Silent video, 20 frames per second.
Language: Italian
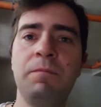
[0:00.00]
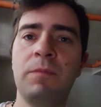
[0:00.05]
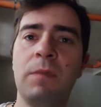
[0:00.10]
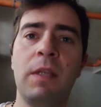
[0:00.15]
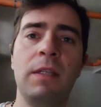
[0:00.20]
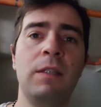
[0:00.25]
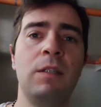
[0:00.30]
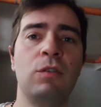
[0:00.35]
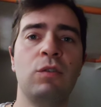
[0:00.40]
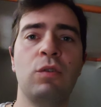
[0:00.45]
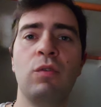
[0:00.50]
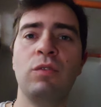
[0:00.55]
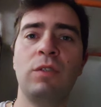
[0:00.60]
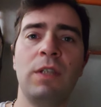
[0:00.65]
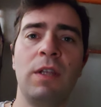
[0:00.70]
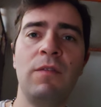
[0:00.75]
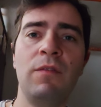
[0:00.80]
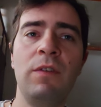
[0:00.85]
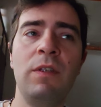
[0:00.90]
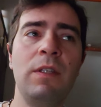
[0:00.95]
che ti sono
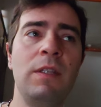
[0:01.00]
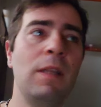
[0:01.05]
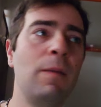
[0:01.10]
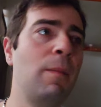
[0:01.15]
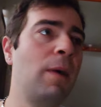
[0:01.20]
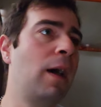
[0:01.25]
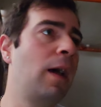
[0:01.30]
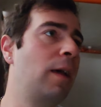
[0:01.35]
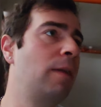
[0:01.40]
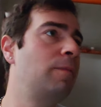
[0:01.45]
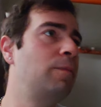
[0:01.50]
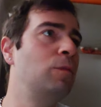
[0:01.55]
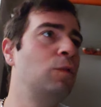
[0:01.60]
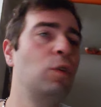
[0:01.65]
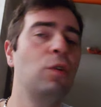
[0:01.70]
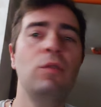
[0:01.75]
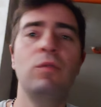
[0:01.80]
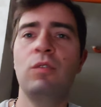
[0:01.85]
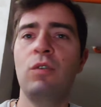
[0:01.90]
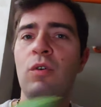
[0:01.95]
servite ma
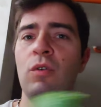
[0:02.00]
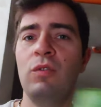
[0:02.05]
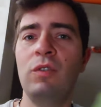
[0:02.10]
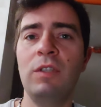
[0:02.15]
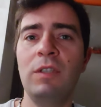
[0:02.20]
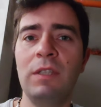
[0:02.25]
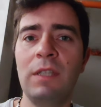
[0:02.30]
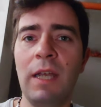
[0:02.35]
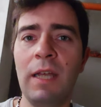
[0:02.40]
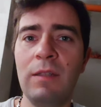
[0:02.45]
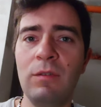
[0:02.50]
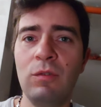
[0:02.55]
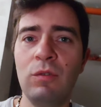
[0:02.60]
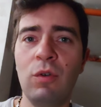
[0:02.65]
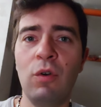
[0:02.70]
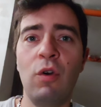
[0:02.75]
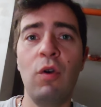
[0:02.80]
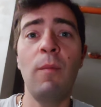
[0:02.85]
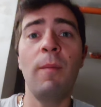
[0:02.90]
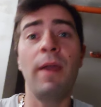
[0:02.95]
non così tanto
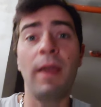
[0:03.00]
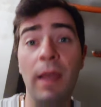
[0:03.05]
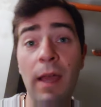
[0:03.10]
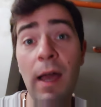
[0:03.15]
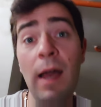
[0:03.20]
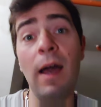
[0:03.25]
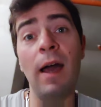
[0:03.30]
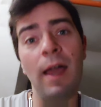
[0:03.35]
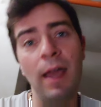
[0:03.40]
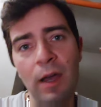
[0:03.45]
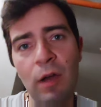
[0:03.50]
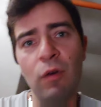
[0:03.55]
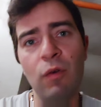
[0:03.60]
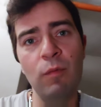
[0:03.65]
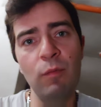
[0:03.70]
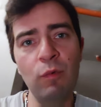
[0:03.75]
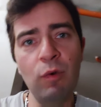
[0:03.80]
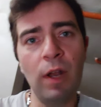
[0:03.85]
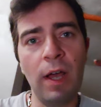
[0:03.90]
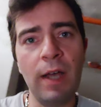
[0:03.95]
come hai
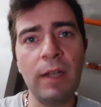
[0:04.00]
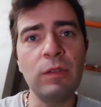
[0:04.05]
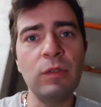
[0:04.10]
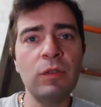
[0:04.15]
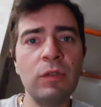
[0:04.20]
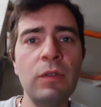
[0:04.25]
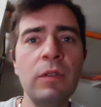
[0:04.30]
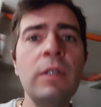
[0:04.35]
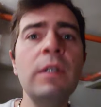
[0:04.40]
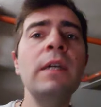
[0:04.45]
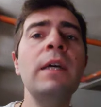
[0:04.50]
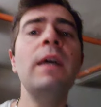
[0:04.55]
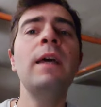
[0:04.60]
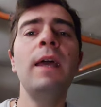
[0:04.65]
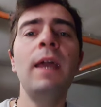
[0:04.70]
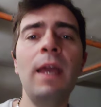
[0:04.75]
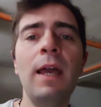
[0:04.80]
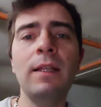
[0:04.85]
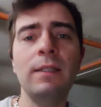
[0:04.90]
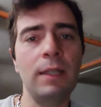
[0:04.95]
accumulato
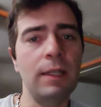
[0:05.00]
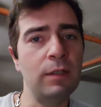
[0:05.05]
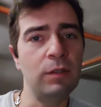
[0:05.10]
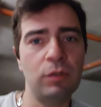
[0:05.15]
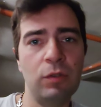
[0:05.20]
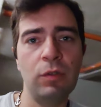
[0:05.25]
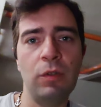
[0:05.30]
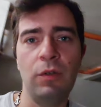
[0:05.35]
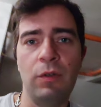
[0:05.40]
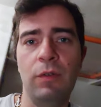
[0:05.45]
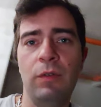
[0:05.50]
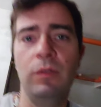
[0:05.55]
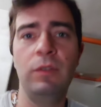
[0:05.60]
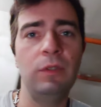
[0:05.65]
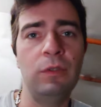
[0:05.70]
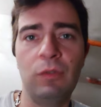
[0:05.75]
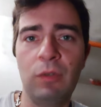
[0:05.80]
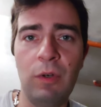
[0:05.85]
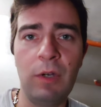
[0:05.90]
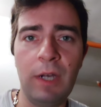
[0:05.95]
e adesso
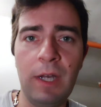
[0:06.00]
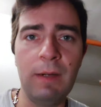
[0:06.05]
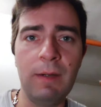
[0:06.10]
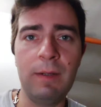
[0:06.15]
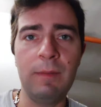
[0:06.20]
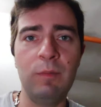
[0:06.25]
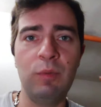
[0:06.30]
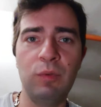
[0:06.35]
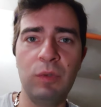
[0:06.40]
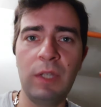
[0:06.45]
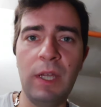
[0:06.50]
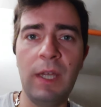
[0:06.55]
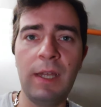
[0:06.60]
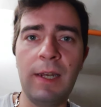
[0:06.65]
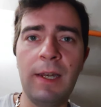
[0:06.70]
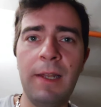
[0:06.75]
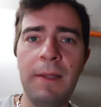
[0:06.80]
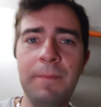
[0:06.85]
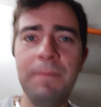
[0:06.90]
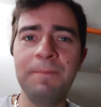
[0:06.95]
ti tocca
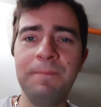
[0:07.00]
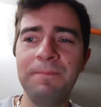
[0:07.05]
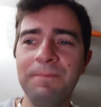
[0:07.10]
buttarle.